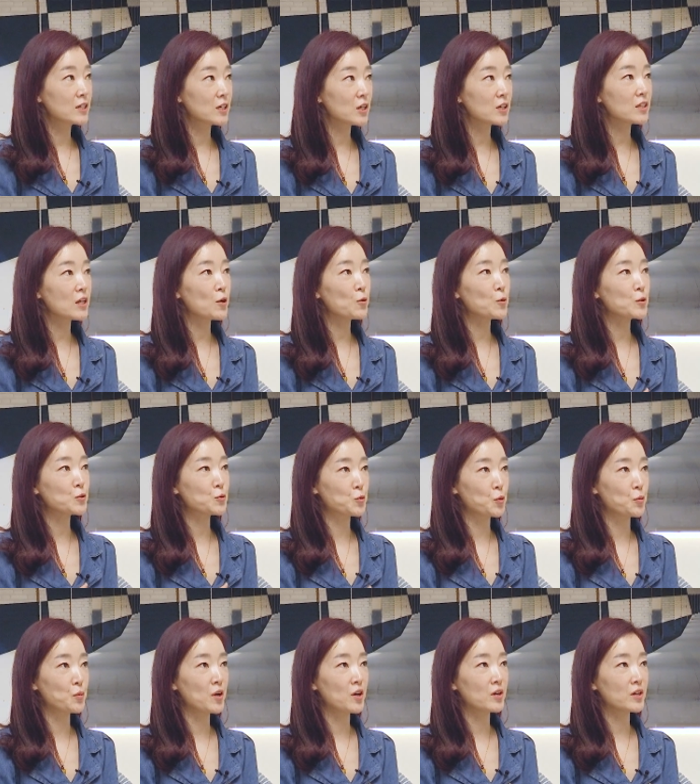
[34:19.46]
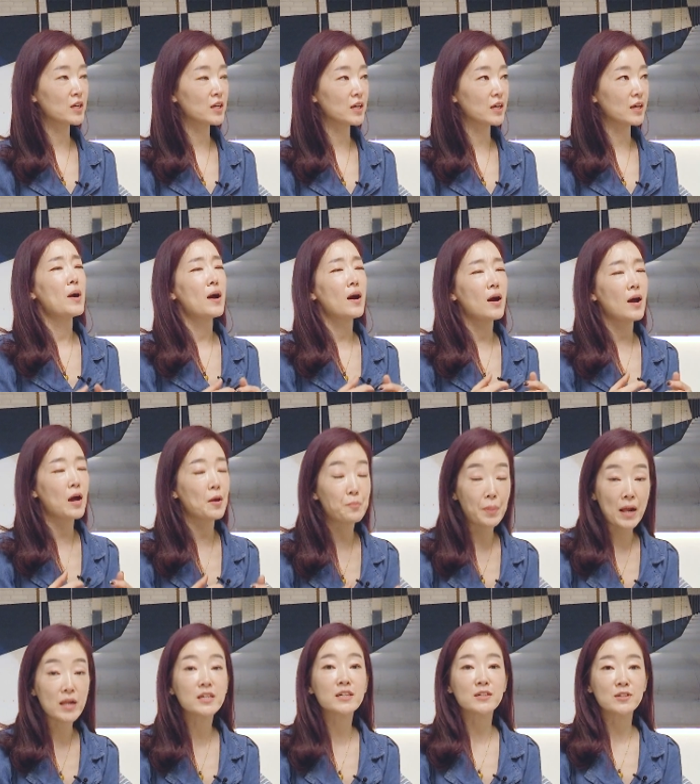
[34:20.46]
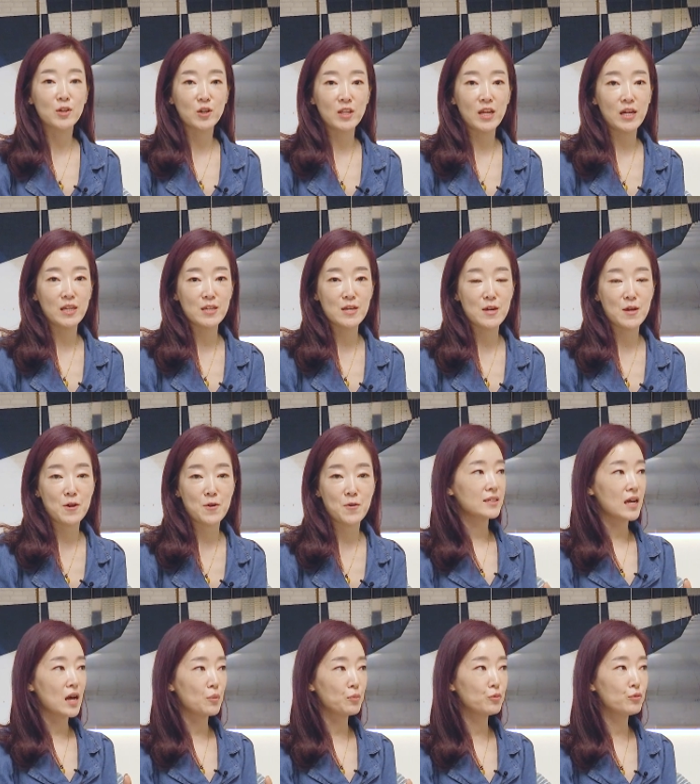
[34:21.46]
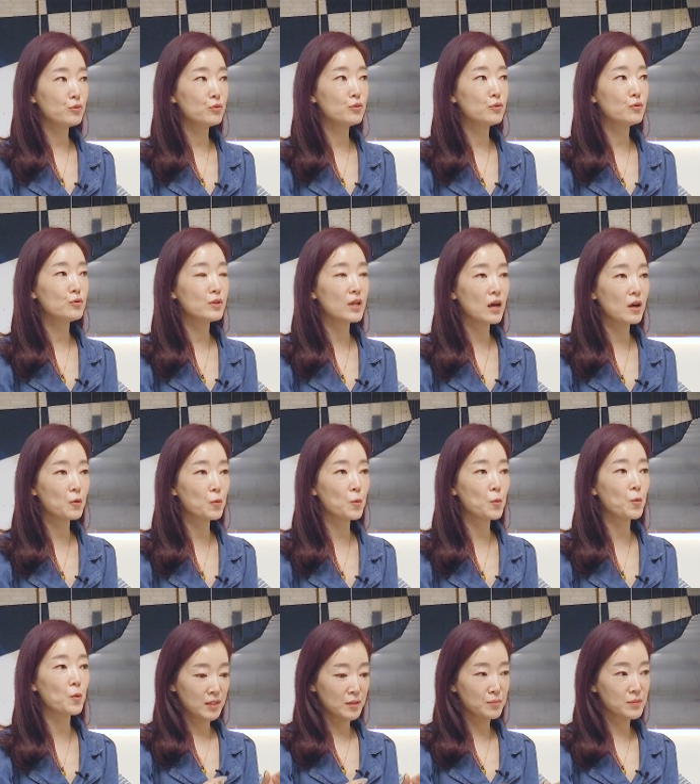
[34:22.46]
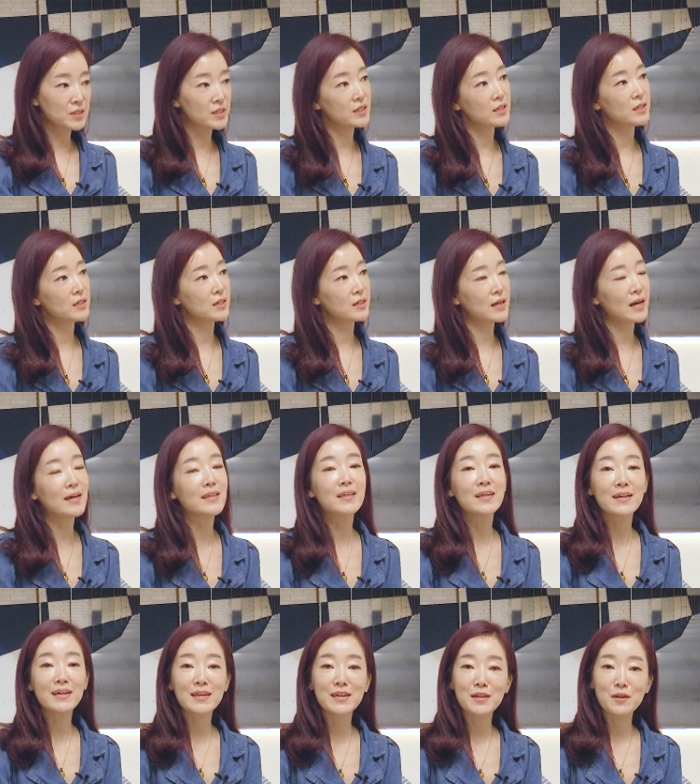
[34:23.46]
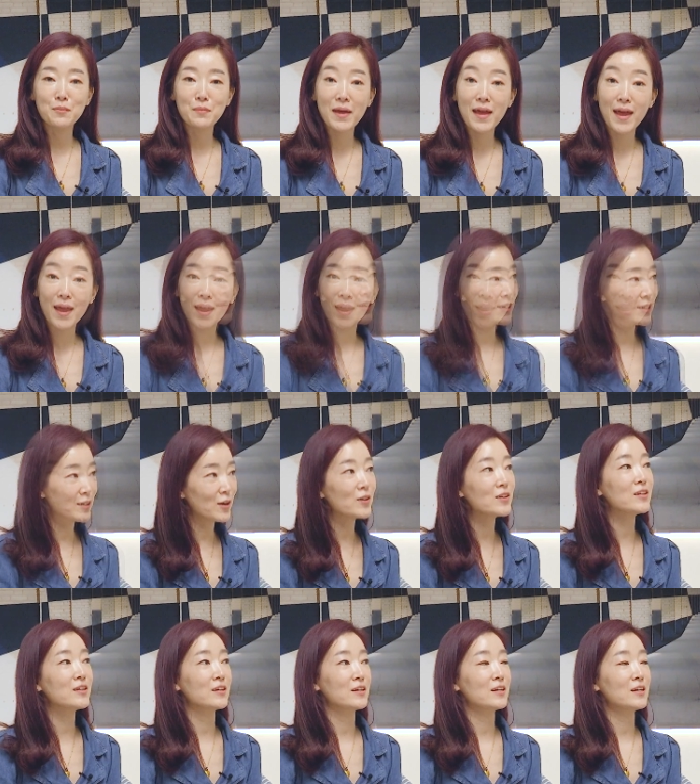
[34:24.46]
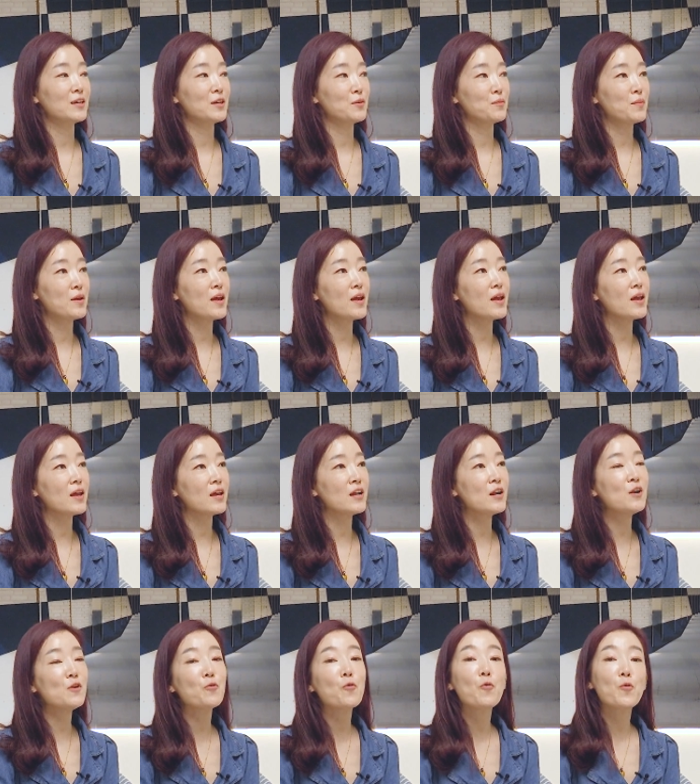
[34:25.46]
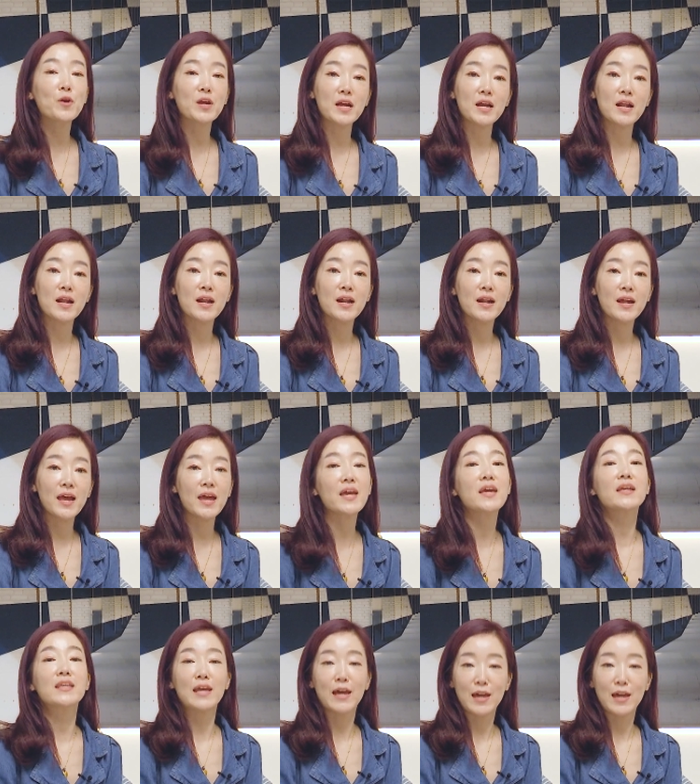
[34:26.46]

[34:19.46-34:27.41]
그렇다고 해서 조명이 막 밝은 건 아니에요. 차분하고 듬직한 느낌의 그런 느낌의 101A